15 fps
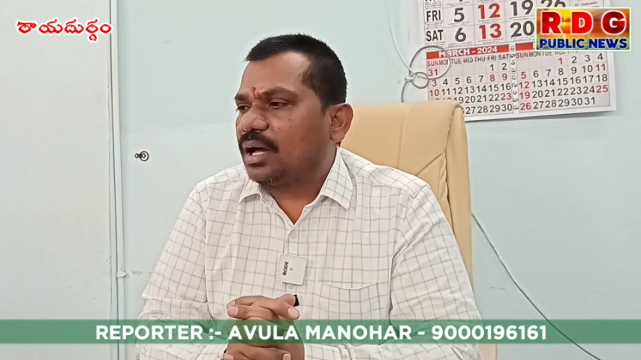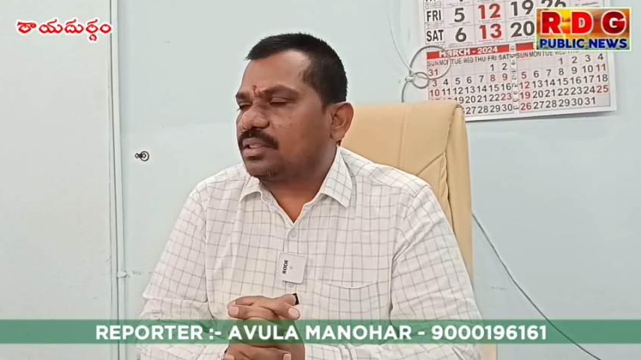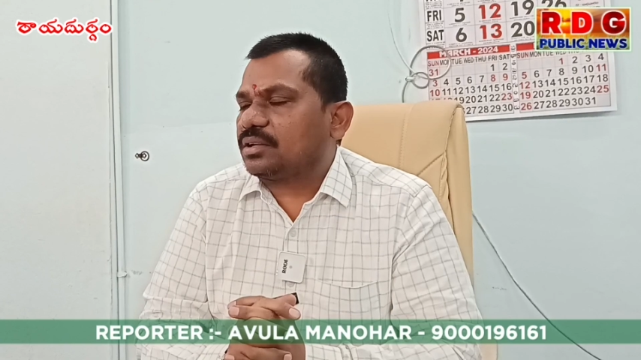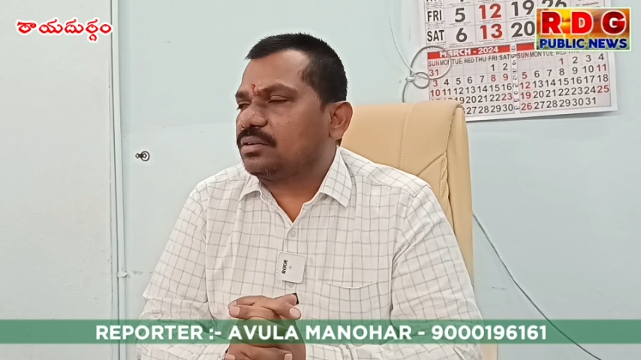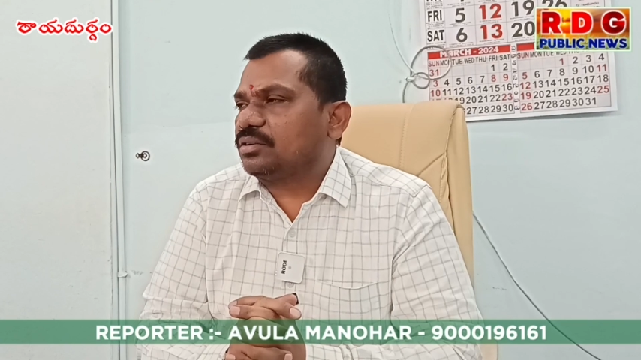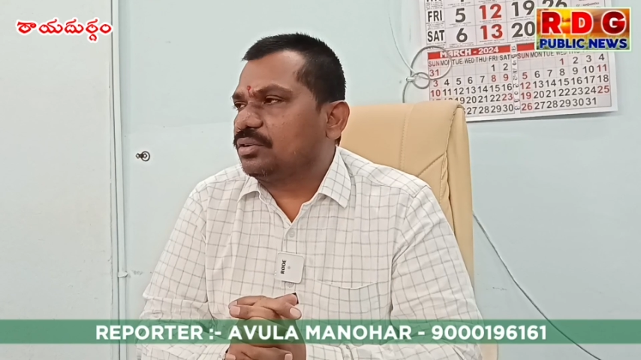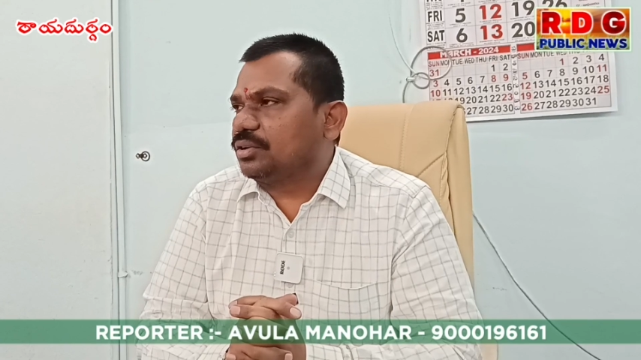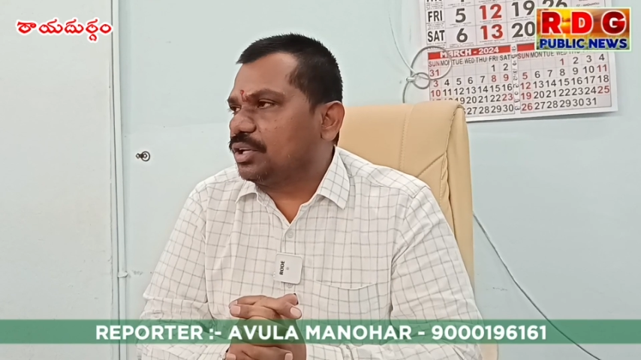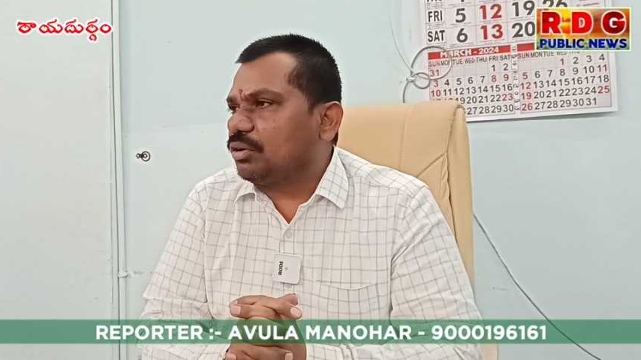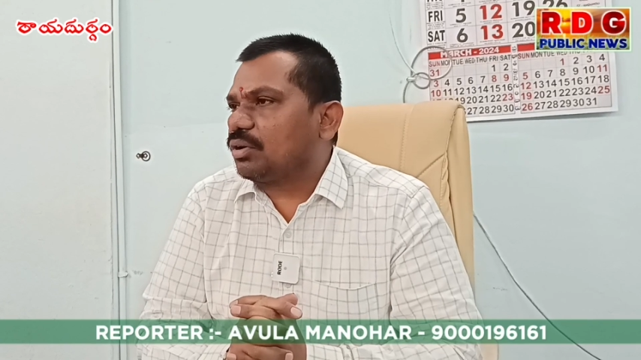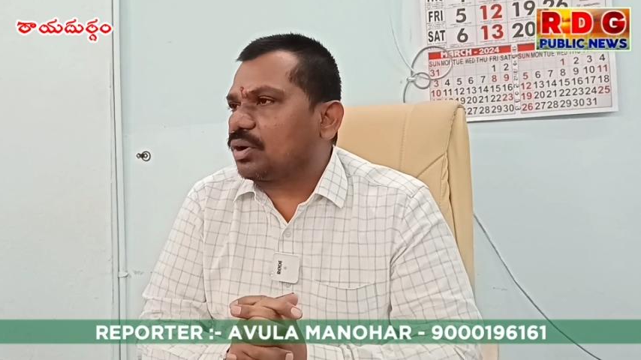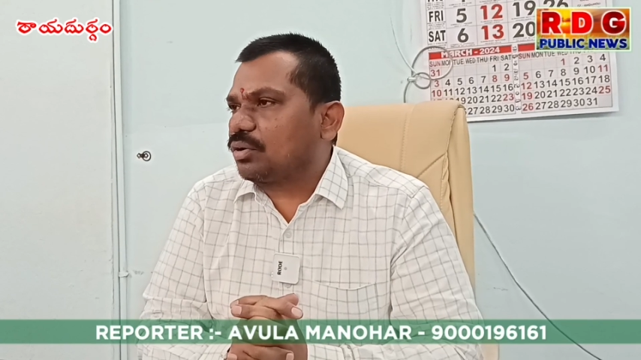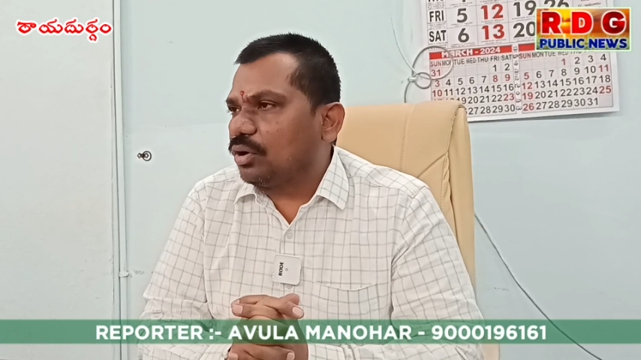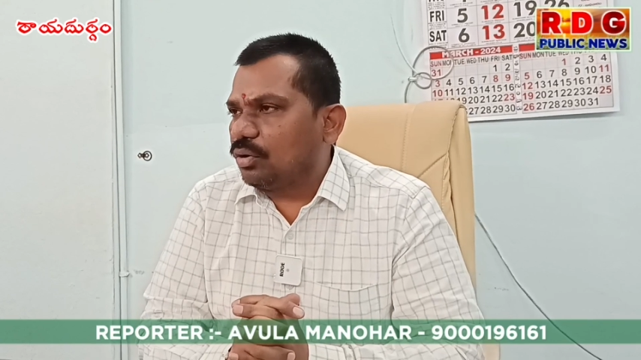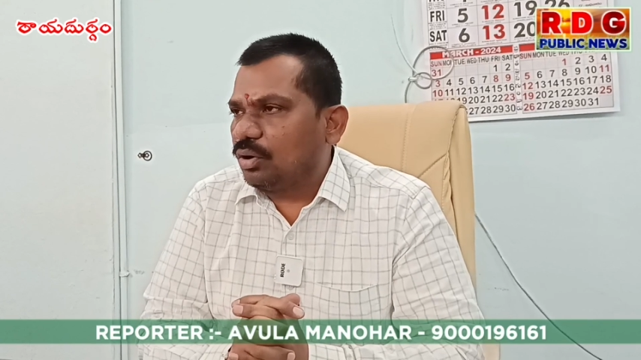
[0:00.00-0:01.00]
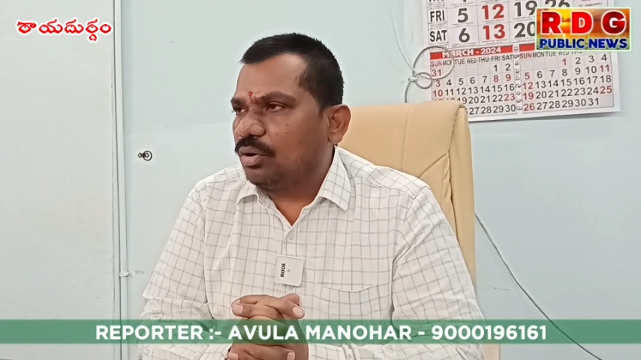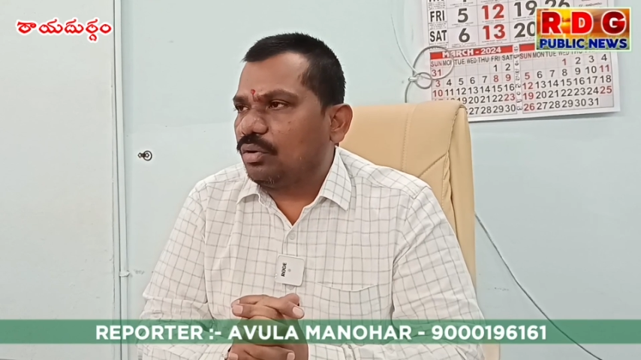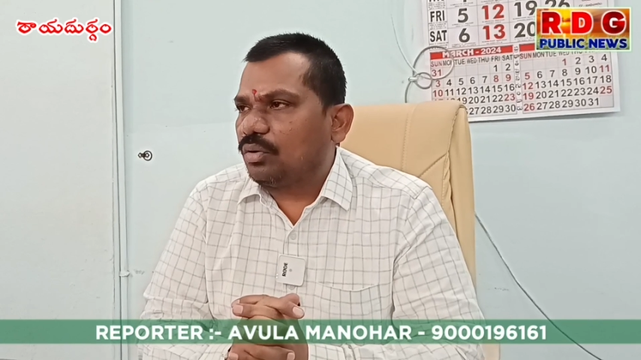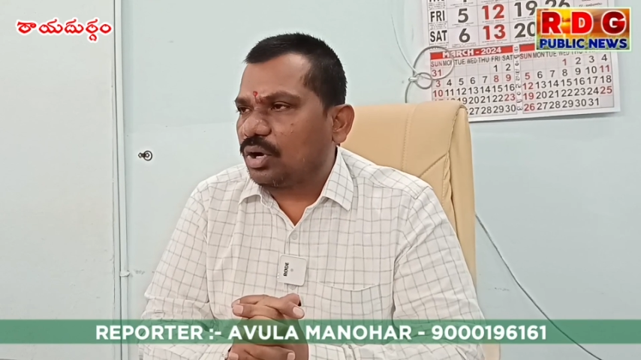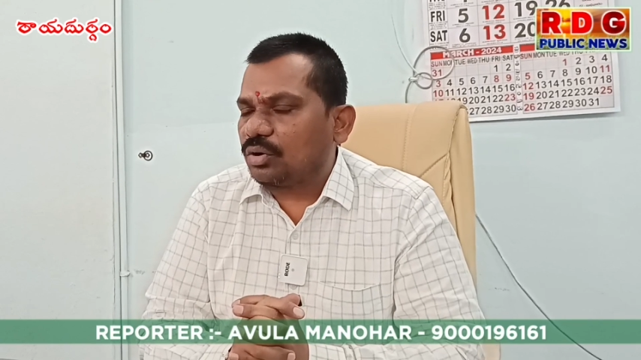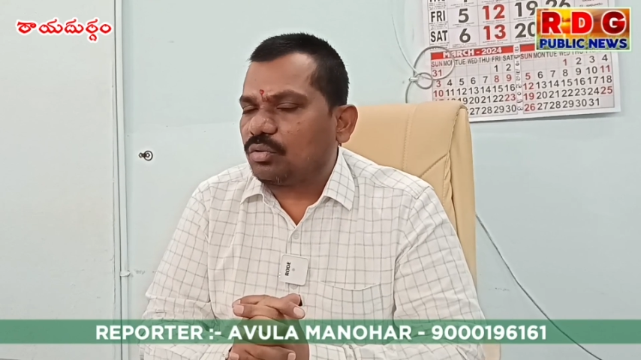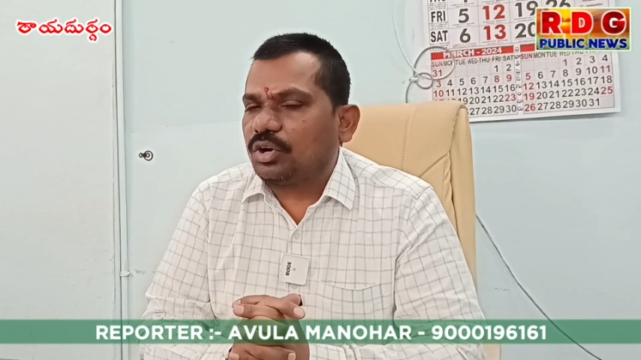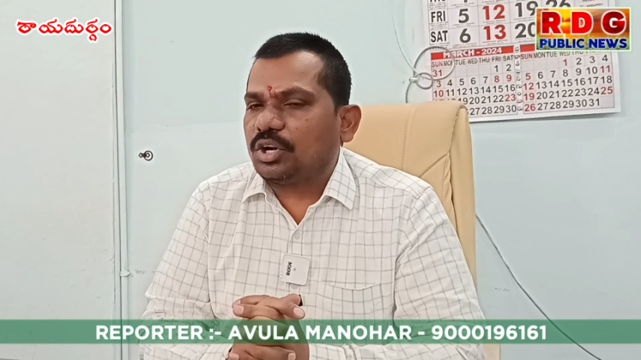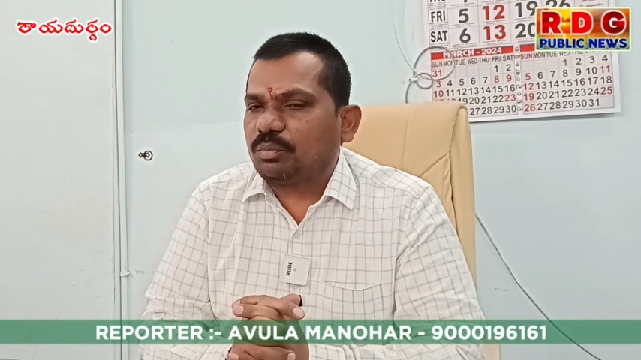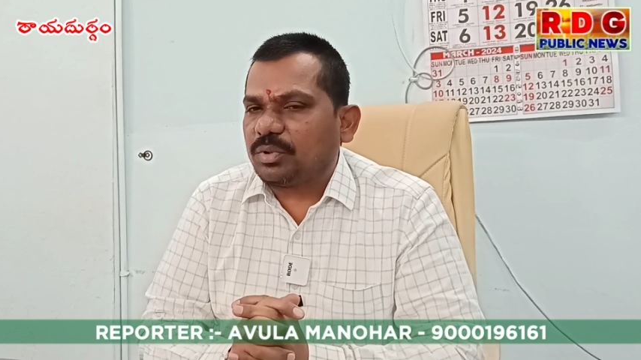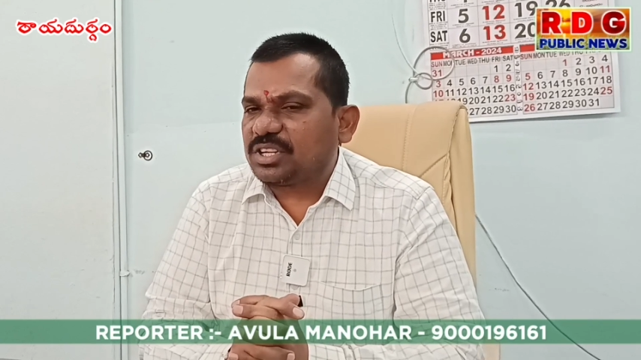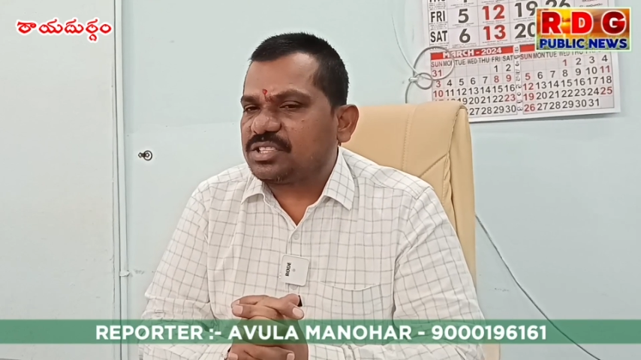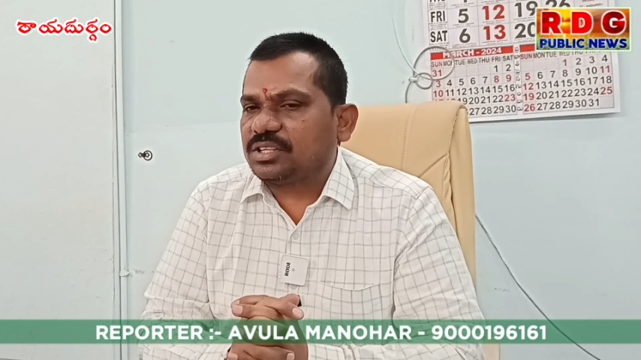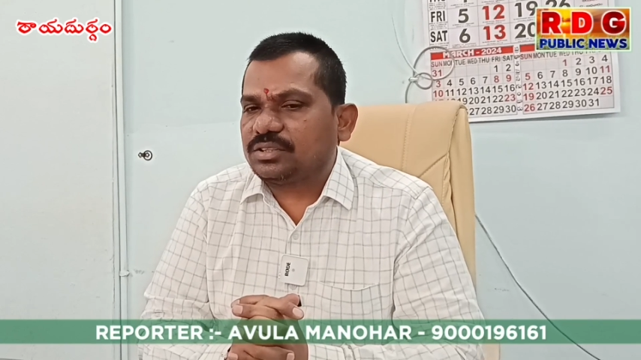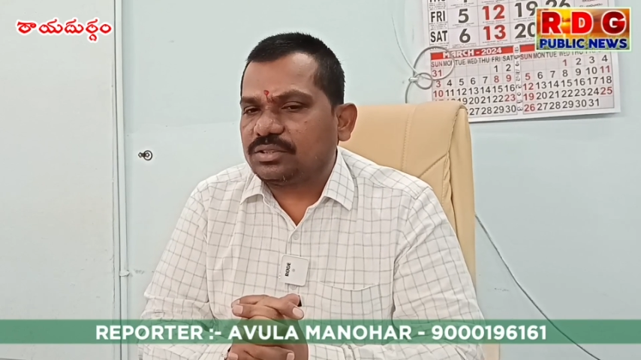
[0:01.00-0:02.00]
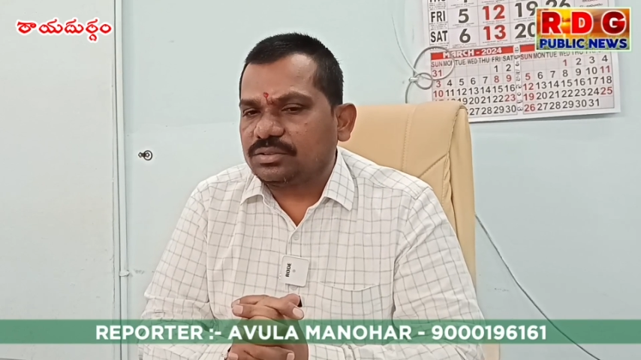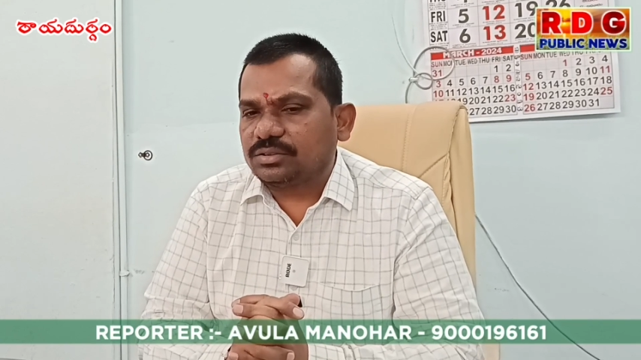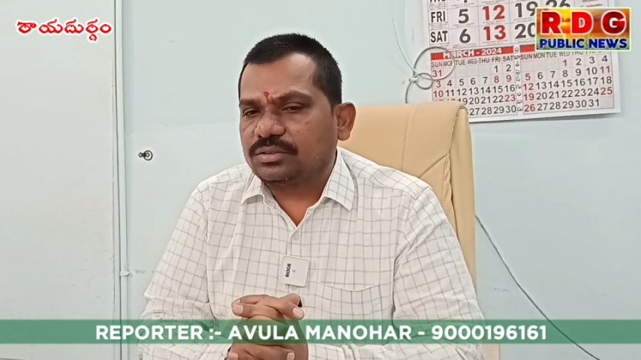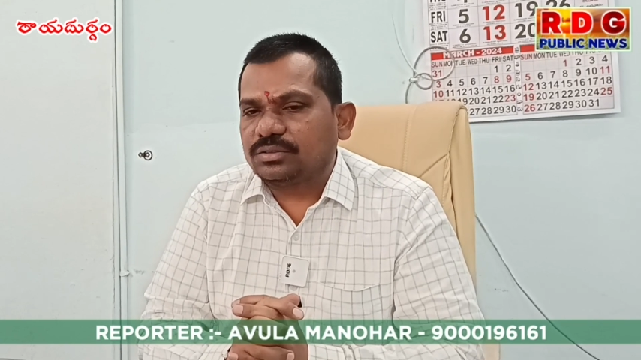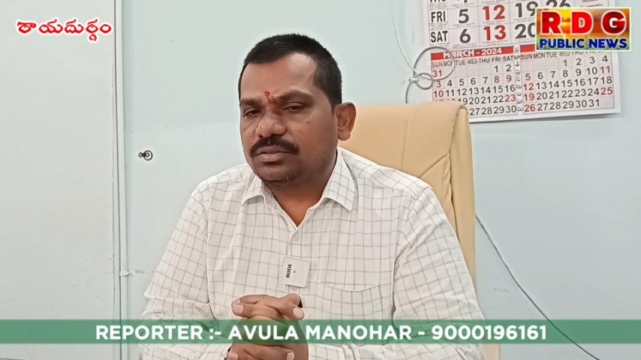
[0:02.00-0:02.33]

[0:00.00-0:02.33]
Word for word: అతను ఎవరికో ఒక ట్వంటీ పర్సెంట్